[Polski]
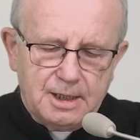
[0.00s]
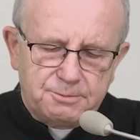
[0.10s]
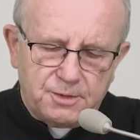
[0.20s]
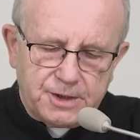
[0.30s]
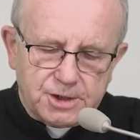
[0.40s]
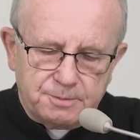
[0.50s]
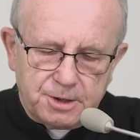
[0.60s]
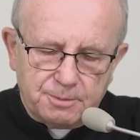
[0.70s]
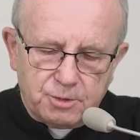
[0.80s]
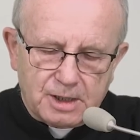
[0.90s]
Powierzmy
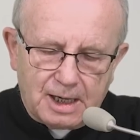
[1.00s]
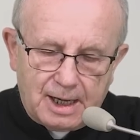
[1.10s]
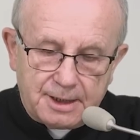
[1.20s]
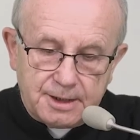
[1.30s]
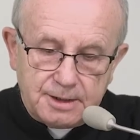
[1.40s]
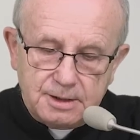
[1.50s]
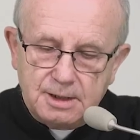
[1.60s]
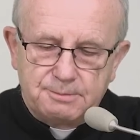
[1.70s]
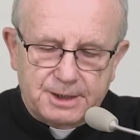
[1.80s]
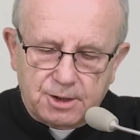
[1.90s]
niepokalanej,
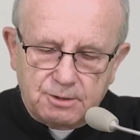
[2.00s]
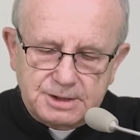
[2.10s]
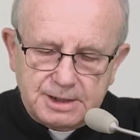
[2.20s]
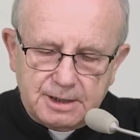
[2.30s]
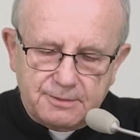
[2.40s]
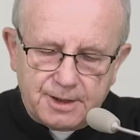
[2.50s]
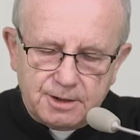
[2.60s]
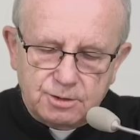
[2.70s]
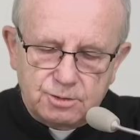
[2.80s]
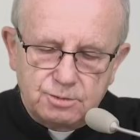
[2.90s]
patronce
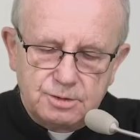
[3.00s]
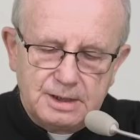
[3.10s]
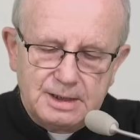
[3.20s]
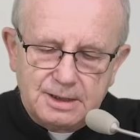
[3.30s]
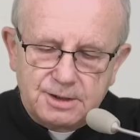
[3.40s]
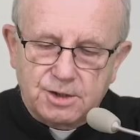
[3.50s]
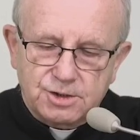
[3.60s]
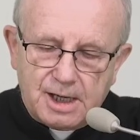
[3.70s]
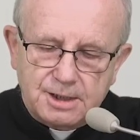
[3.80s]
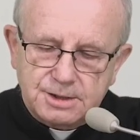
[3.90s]
Adwentu, ten
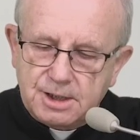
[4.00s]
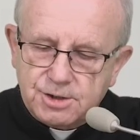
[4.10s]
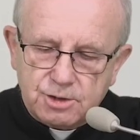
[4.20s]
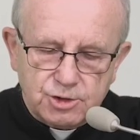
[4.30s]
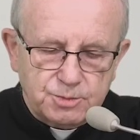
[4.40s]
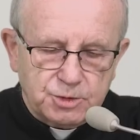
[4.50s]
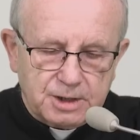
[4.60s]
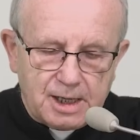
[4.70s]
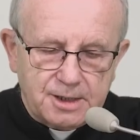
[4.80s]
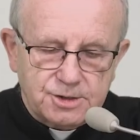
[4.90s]
czas naszego
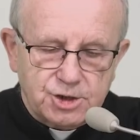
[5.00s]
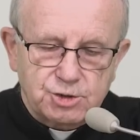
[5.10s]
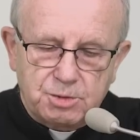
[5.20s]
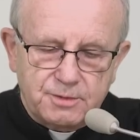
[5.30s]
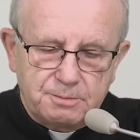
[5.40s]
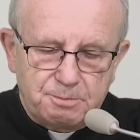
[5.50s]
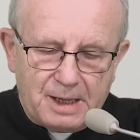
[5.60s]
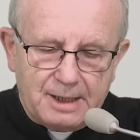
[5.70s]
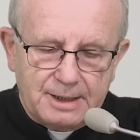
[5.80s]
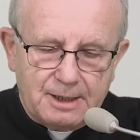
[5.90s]
spotkania ze Słowem
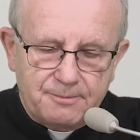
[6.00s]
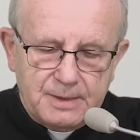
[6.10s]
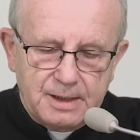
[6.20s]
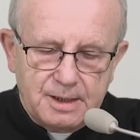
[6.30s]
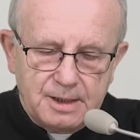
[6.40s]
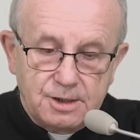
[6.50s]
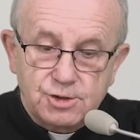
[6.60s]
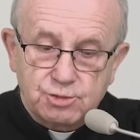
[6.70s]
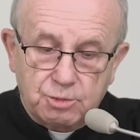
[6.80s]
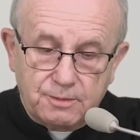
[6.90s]
Pana,
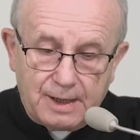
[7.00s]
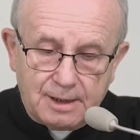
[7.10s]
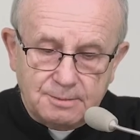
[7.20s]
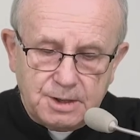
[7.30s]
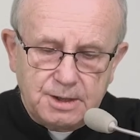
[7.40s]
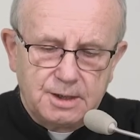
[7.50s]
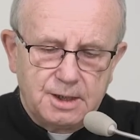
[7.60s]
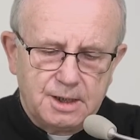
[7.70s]
słowami,